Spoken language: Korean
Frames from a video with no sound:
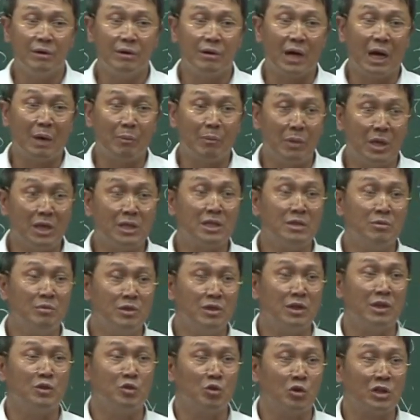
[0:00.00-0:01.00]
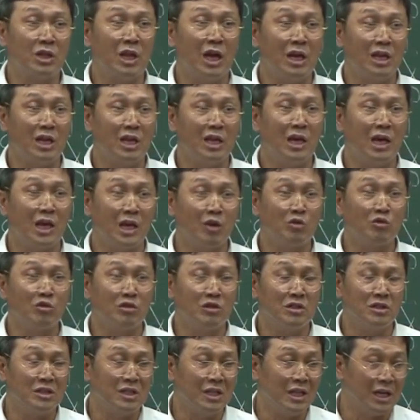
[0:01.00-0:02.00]
각방 쓰면 더 좋다, 이래 이야기해
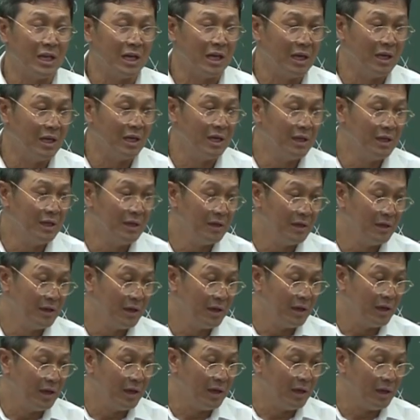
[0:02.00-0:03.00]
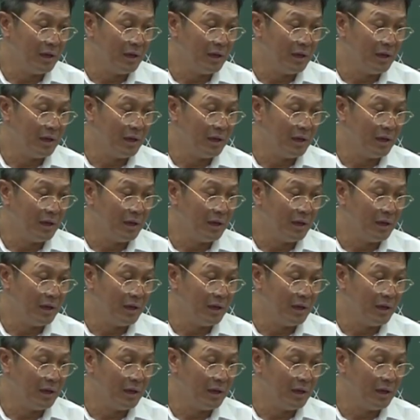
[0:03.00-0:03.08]
줬는데, 예,